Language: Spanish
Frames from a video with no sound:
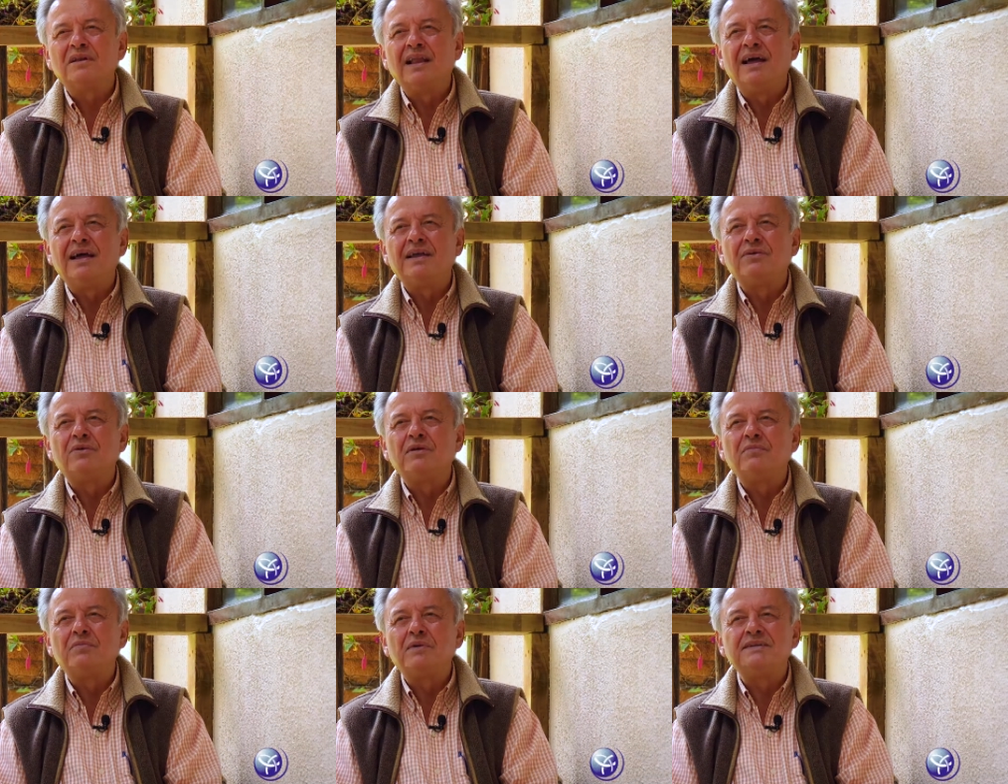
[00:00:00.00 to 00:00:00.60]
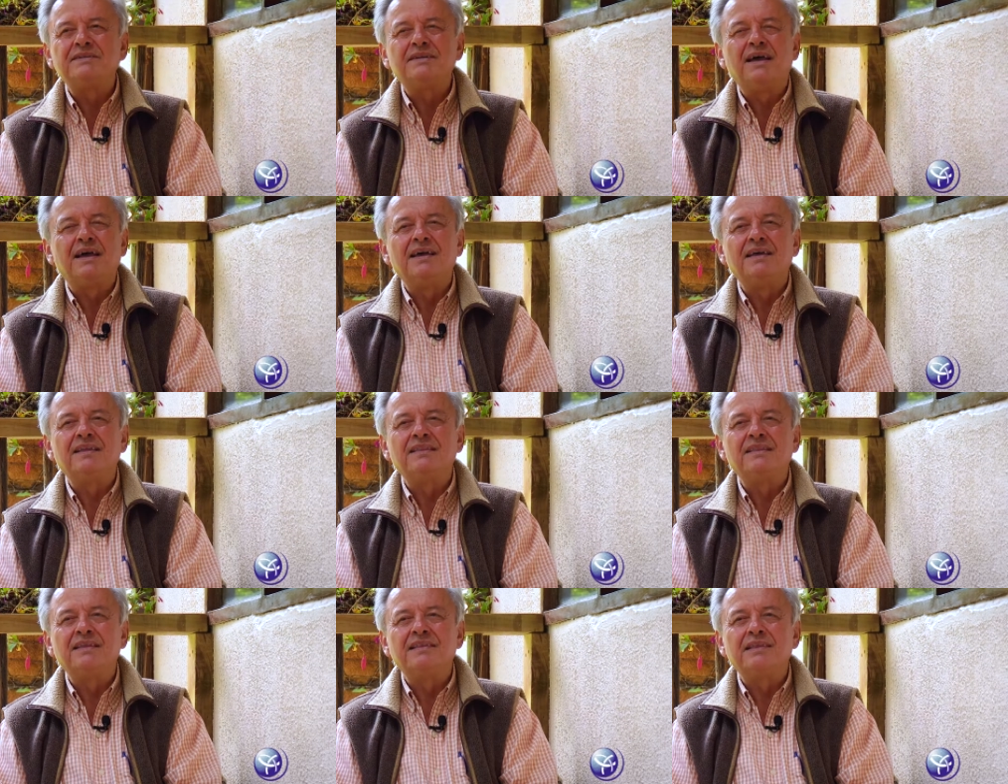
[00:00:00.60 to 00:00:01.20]
Claro, el
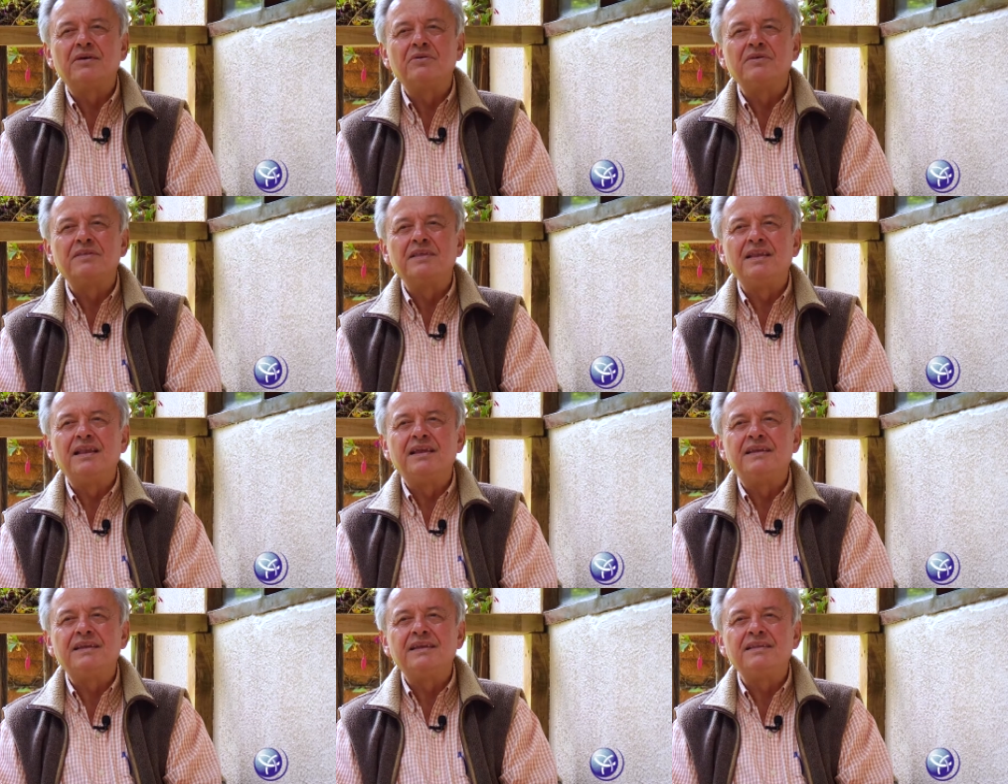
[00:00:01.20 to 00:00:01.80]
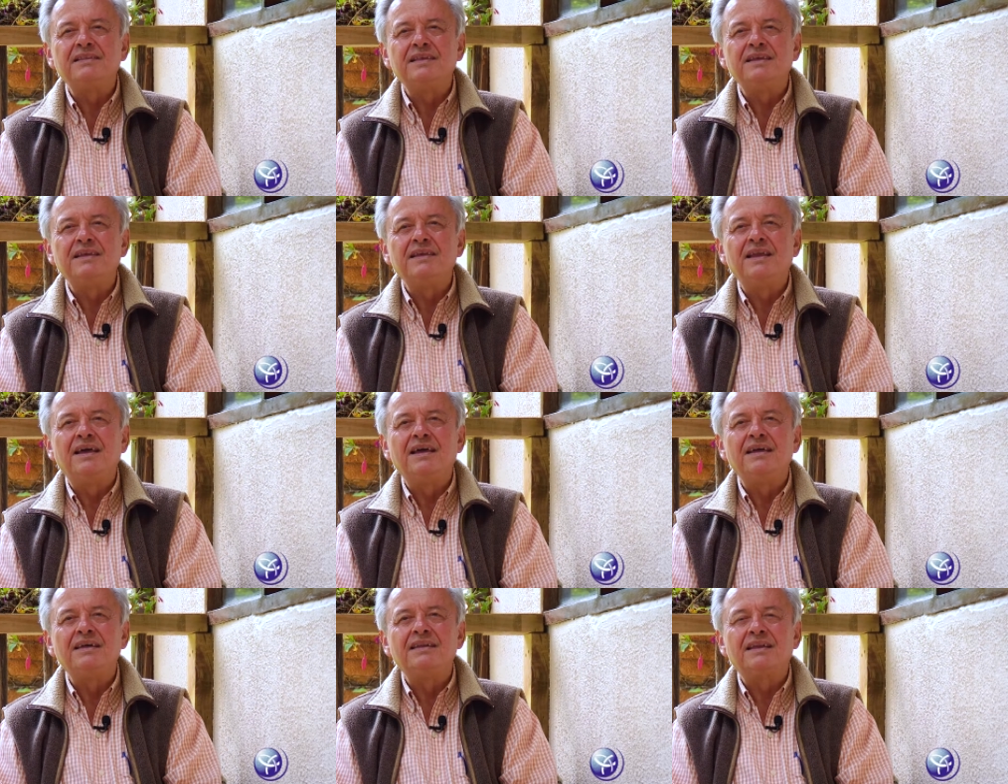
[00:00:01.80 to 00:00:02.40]
paisaje entra a través de la
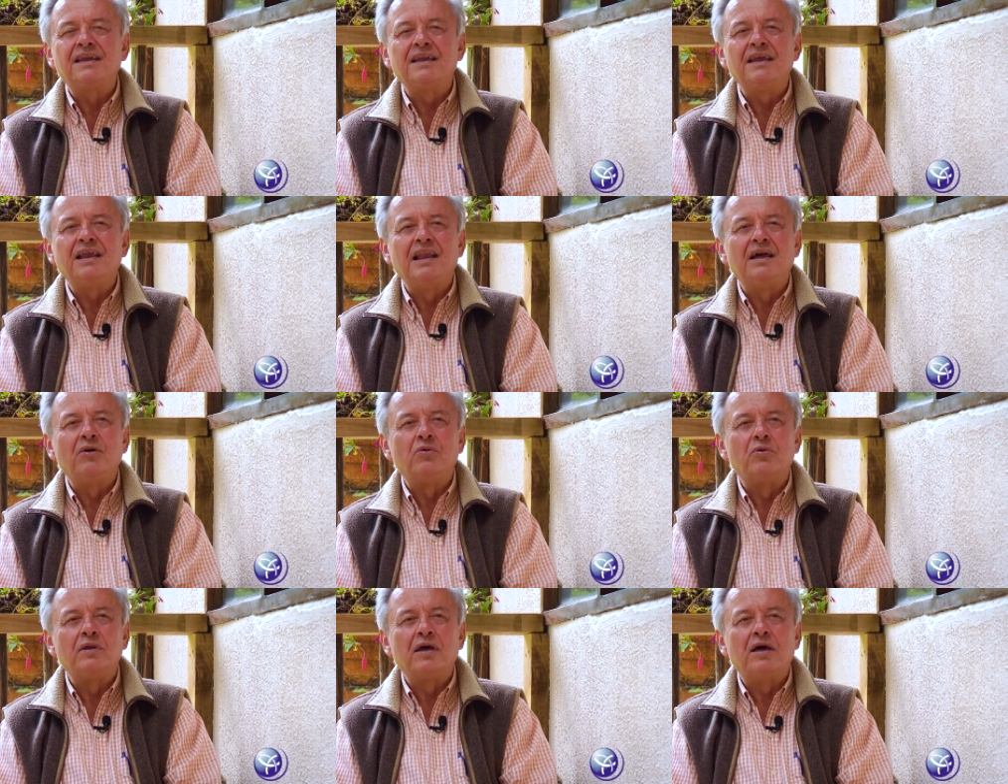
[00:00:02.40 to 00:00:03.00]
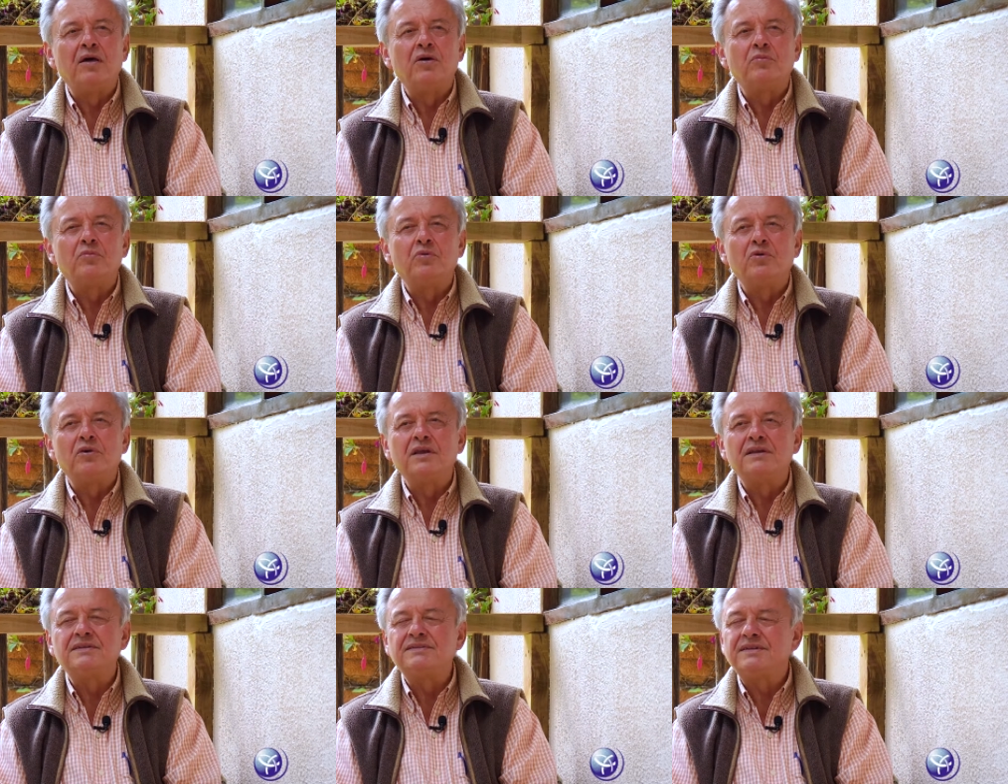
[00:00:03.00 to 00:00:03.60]
retina, es reelaborado
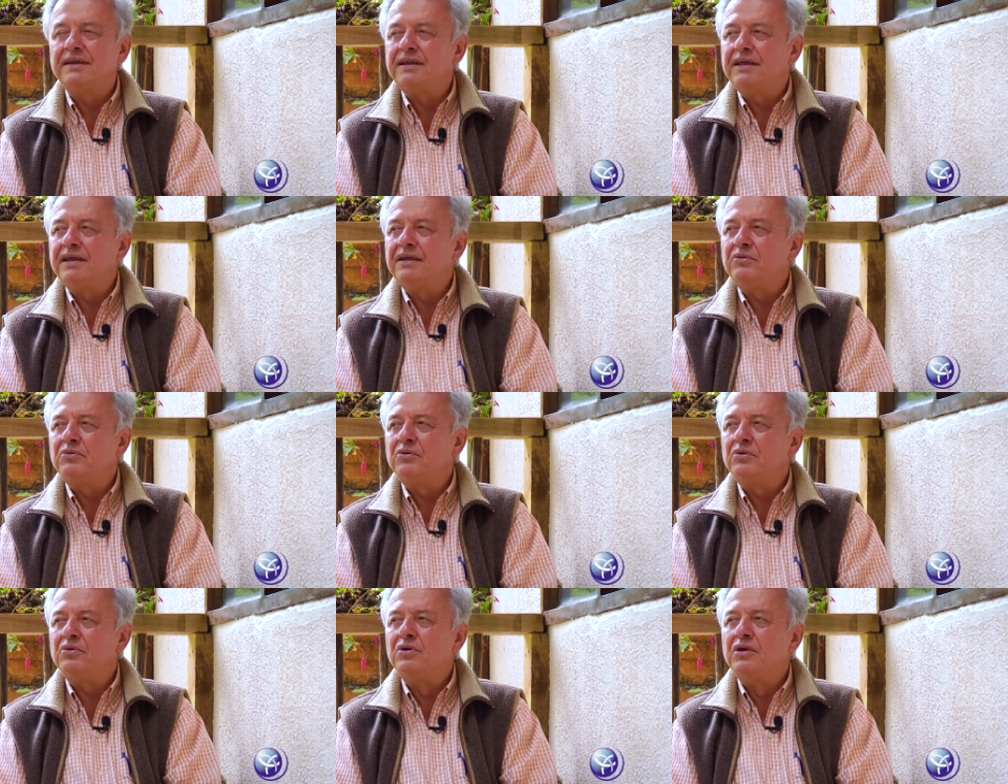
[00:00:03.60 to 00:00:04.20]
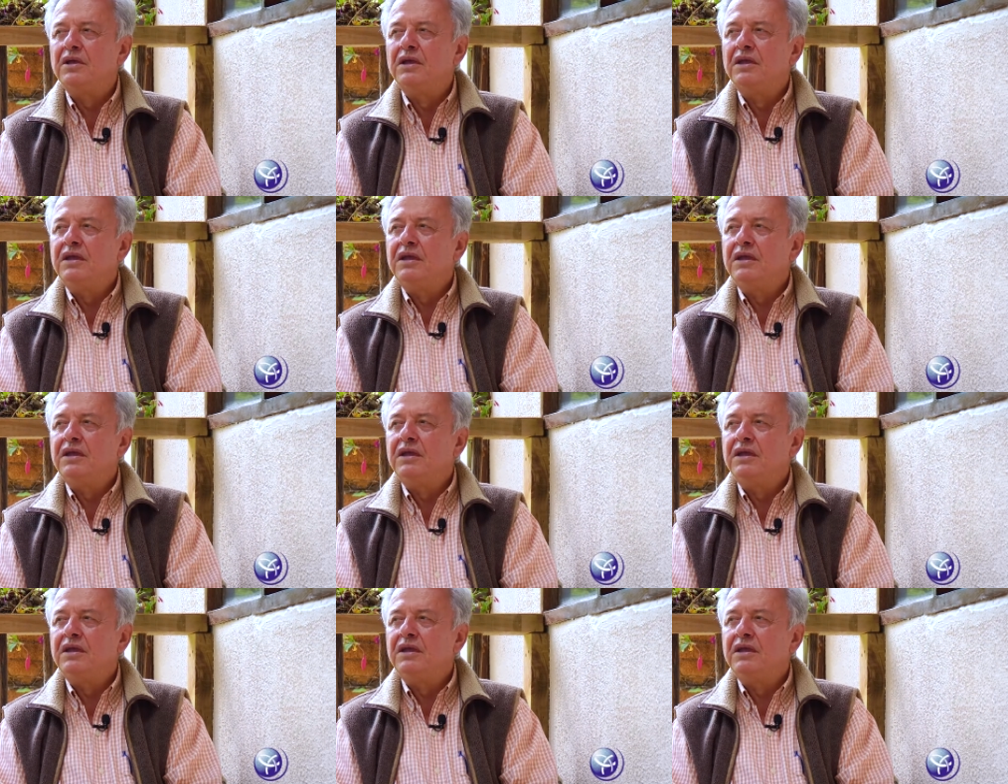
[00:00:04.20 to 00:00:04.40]
por el cerebro